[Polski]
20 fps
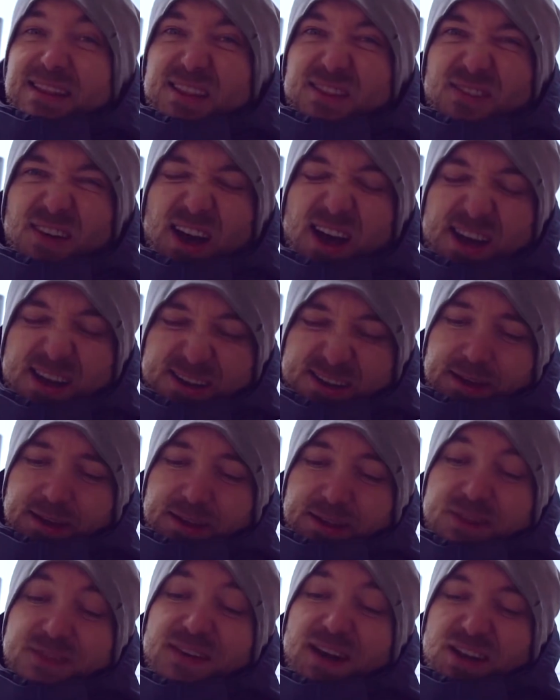dwa,
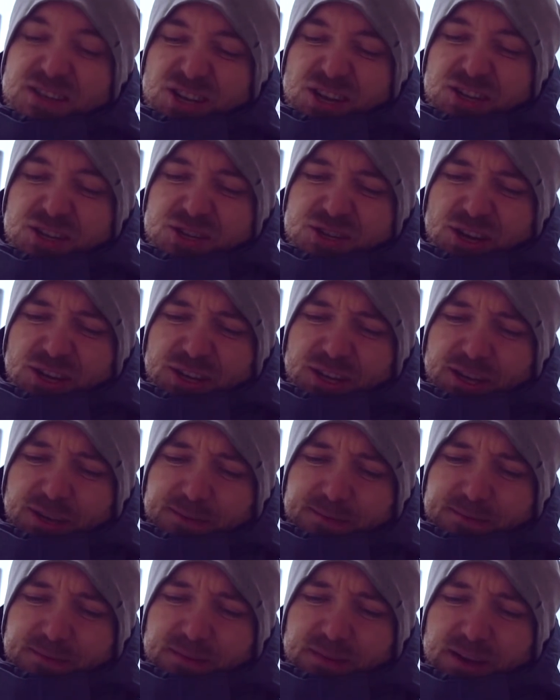dwa szajniczeki,
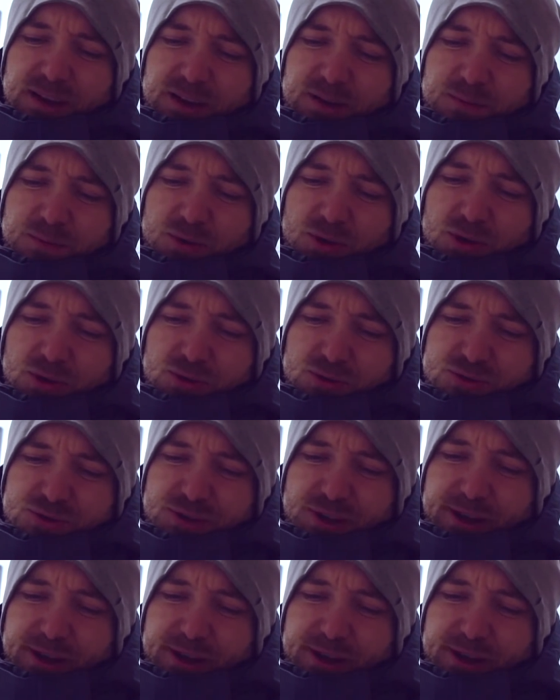albo już